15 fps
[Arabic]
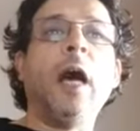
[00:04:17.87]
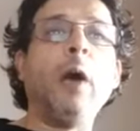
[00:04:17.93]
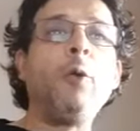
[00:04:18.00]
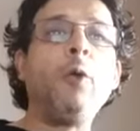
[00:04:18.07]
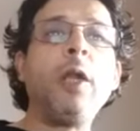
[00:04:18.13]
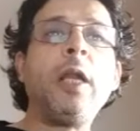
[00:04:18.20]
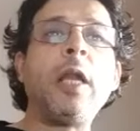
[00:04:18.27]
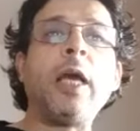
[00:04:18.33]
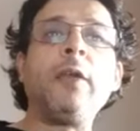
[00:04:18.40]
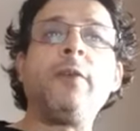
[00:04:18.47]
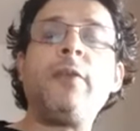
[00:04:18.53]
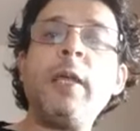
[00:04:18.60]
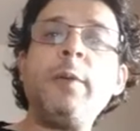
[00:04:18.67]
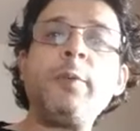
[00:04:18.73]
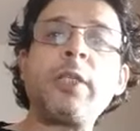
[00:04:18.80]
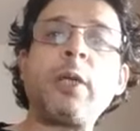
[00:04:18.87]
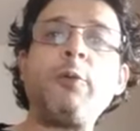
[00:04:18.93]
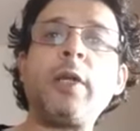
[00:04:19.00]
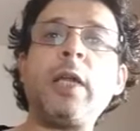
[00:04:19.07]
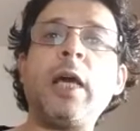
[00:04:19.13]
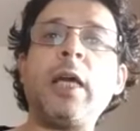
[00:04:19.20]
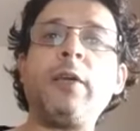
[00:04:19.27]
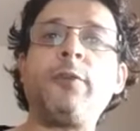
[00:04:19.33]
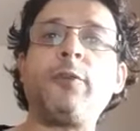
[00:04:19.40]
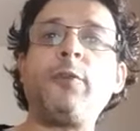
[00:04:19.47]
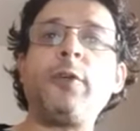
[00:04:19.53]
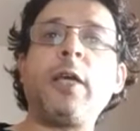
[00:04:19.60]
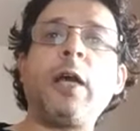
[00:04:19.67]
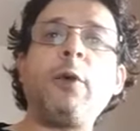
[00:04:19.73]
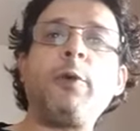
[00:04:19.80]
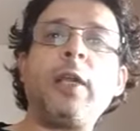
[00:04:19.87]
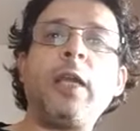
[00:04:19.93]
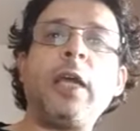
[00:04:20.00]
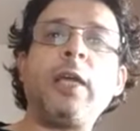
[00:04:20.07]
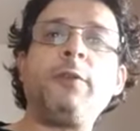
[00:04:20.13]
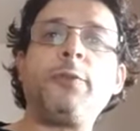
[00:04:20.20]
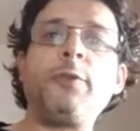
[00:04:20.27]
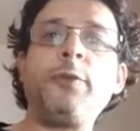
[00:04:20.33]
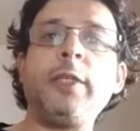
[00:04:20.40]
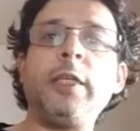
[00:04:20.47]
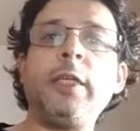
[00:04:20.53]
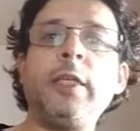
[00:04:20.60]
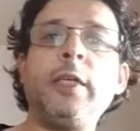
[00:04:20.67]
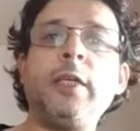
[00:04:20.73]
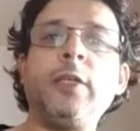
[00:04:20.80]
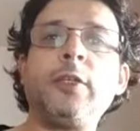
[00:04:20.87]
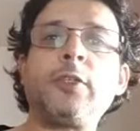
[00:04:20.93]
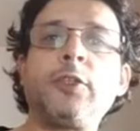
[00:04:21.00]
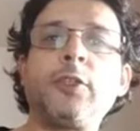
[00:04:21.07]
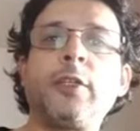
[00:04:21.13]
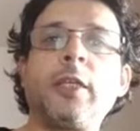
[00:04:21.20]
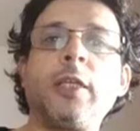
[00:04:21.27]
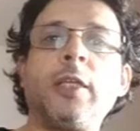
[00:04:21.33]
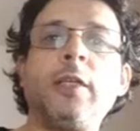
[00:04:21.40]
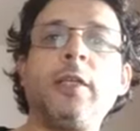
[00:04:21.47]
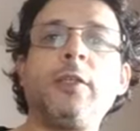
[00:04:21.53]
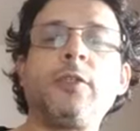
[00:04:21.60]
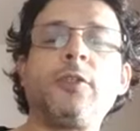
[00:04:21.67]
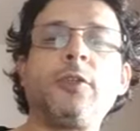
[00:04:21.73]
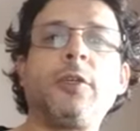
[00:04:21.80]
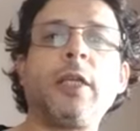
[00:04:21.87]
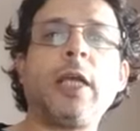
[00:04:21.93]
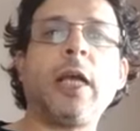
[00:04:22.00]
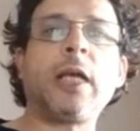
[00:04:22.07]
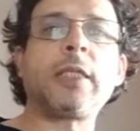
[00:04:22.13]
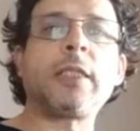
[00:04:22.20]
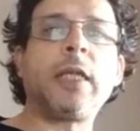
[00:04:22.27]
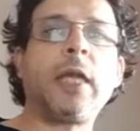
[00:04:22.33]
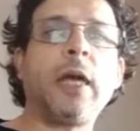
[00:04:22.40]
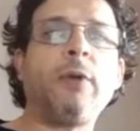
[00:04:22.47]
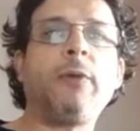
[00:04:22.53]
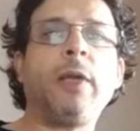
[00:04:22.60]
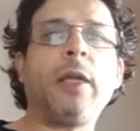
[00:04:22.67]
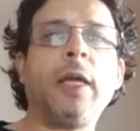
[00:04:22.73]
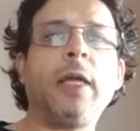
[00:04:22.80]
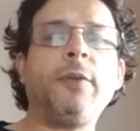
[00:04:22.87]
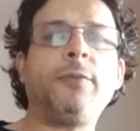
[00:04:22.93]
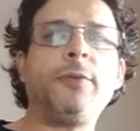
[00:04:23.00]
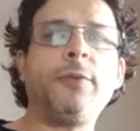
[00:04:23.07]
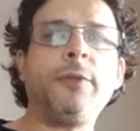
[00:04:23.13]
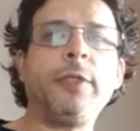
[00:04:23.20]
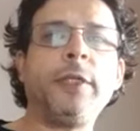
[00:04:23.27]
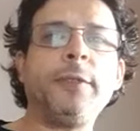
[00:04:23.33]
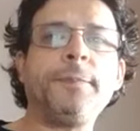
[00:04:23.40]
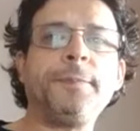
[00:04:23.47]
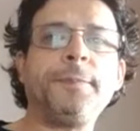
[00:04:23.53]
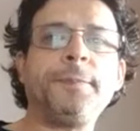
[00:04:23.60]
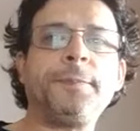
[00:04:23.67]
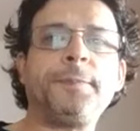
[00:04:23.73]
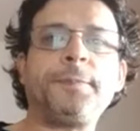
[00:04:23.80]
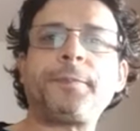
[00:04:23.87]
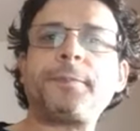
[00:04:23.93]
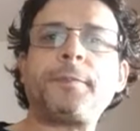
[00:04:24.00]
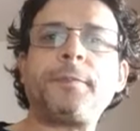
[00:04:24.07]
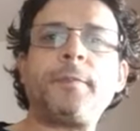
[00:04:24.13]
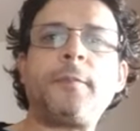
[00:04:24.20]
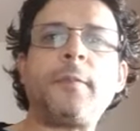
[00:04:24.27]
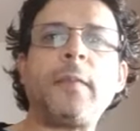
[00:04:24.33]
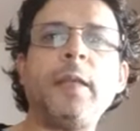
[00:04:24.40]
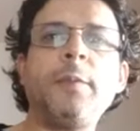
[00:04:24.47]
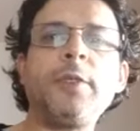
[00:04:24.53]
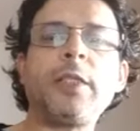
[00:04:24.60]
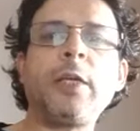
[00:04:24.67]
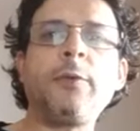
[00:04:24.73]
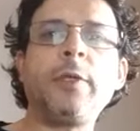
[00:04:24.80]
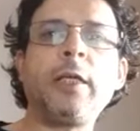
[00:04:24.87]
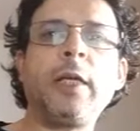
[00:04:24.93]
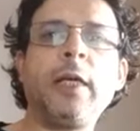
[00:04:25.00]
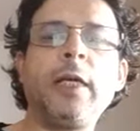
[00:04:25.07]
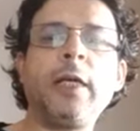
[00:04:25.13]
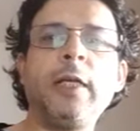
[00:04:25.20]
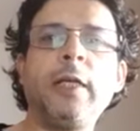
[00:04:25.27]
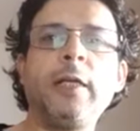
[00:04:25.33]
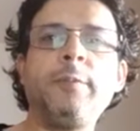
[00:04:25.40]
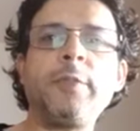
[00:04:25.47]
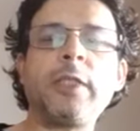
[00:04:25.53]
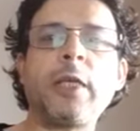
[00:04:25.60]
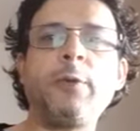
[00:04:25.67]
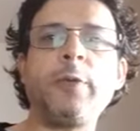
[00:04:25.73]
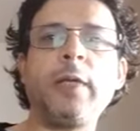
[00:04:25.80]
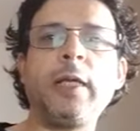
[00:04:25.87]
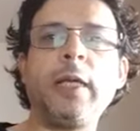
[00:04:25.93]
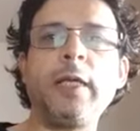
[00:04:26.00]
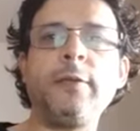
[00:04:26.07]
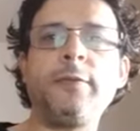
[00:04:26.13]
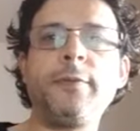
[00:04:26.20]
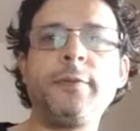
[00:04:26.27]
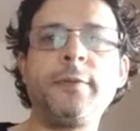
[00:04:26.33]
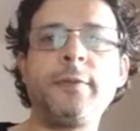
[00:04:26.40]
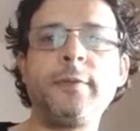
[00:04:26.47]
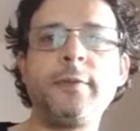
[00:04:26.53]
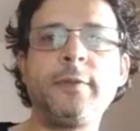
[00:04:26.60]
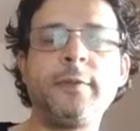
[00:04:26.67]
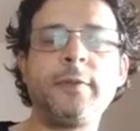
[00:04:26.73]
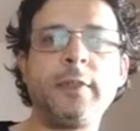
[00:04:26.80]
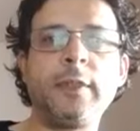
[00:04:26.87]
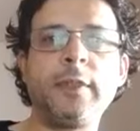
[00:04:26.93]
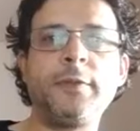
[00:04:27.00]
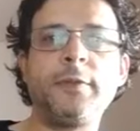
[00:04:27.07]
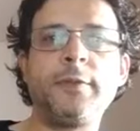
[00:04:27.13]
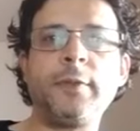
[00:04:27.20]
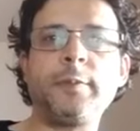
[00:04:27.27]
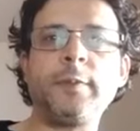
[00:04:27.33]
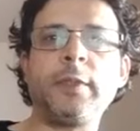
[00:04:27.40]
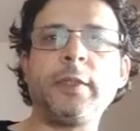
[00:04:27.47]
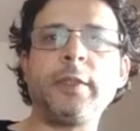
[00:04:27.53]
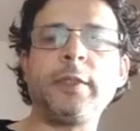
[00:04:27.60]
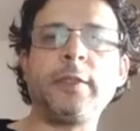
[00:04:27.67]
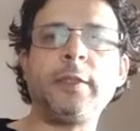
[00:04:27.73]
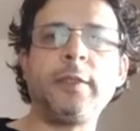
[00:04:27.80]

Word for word: أول لايف لا مش أول لايف خويا أول لايف هوني آه، شكري شكري أكسل أول لايف هوني مش أول را... مش أول لايف فهمت